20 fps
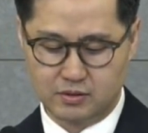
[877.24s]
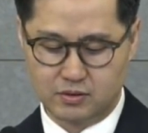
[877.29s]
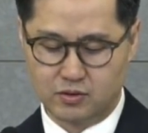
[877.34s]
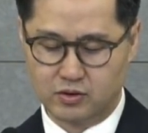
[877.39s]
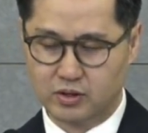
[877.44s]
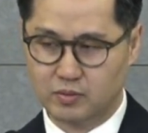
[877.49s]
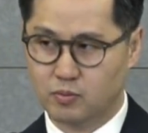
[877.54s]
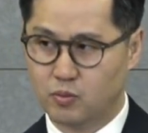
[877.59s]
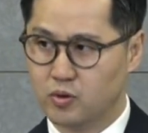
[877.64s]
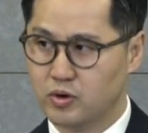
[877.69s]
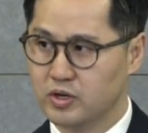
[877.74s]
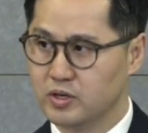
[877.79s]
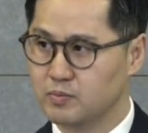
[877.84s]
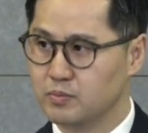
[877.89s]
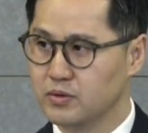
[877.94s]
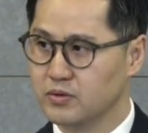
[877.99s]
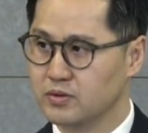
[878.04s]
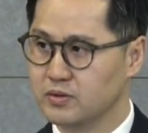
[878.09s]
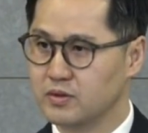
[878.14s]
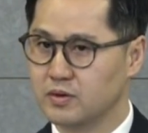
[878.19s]
저게 뭐가
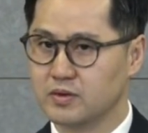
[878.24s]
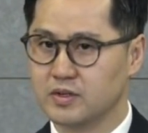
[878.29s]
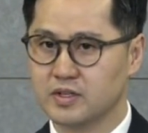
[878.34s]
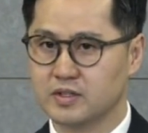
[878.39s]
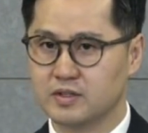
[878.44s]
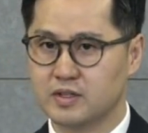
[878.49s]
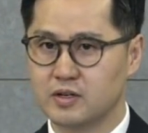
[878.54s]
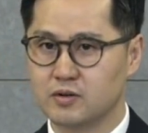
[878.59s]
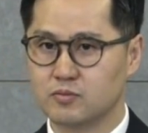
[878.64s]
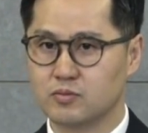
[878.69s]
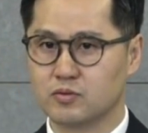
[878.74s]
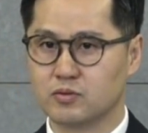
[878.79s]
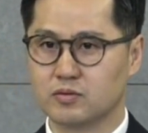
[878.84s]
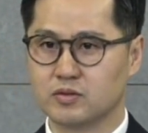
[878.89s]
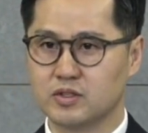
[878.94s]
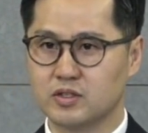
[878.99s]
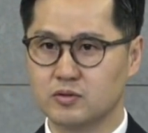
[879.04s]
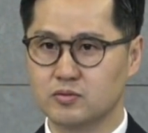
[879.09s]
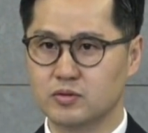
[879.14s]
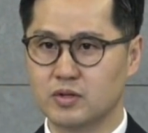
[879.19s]
이뻐서 저렇게 데고
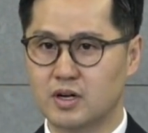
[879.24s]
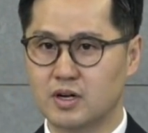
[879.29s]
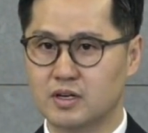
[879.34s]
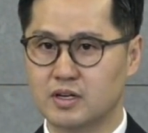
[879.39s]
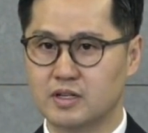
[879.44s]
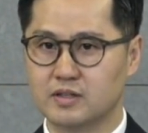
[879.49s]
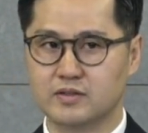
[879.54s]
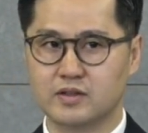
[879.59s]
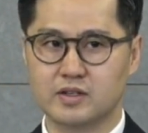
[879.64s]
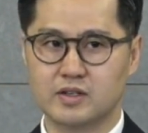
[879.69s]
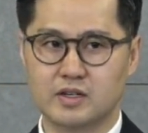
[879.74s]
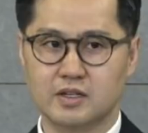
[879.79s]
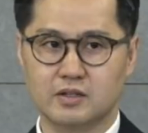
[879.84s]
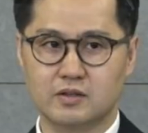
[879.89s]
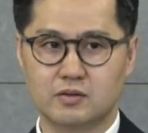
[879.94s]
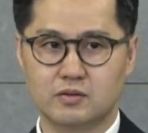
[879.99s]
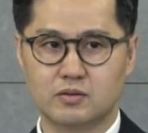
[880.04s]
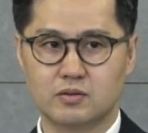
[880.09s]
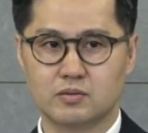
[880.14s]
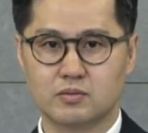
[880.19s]
키우나라는 생각이
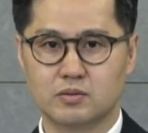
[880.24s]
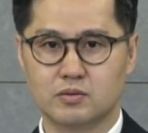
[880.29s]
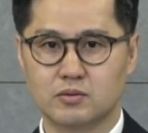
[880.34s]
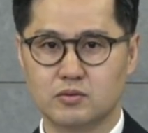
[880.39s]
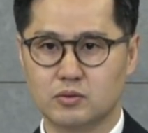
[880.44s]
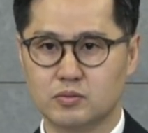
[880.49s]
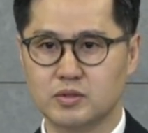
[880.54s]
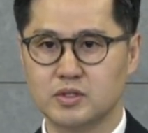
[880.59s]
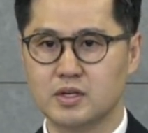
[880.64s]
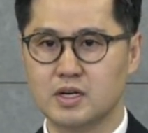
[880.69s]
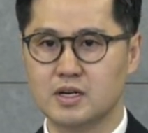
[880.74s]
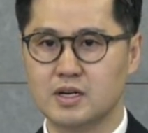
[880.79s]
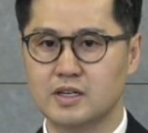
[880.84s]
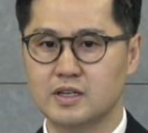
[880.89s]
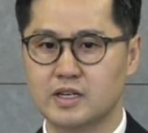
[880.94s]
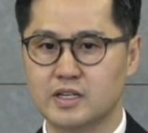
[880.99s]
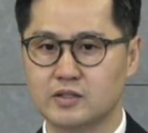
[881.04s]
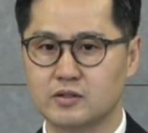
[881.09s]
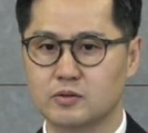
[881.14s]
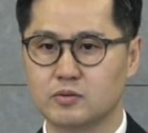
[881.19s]
들 정도로 좀
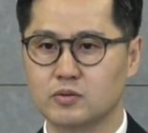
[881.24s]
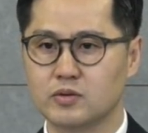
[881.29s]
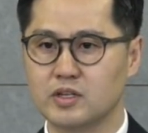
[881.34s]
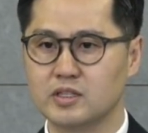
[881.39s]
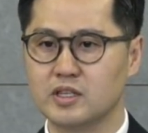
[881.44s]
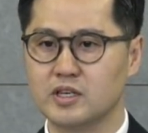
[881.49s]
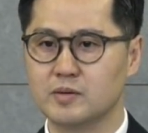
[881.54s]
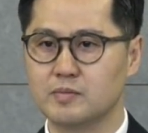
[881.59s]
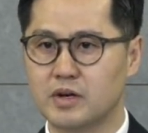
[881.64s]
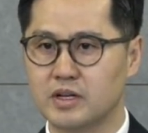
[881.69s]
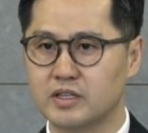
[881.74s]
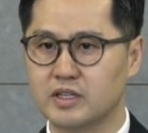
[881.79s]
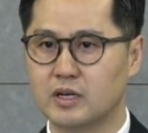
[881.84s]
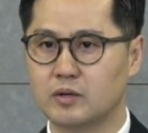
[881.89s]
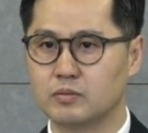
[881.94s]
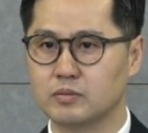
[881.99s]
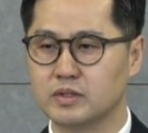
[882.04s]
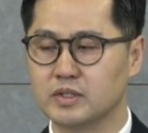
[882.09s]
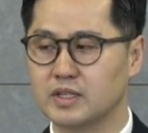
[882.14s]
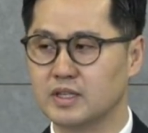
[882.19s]
심각한 아이들도 상당히 많이
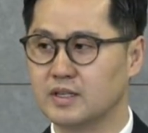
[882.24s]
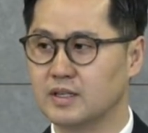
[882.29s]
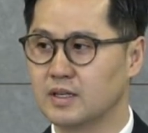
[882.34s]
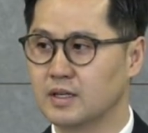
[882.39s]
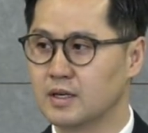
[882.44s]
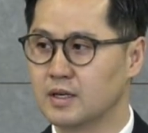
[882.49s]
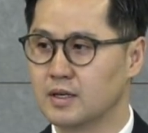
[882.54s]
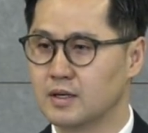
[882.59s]
나옵니다.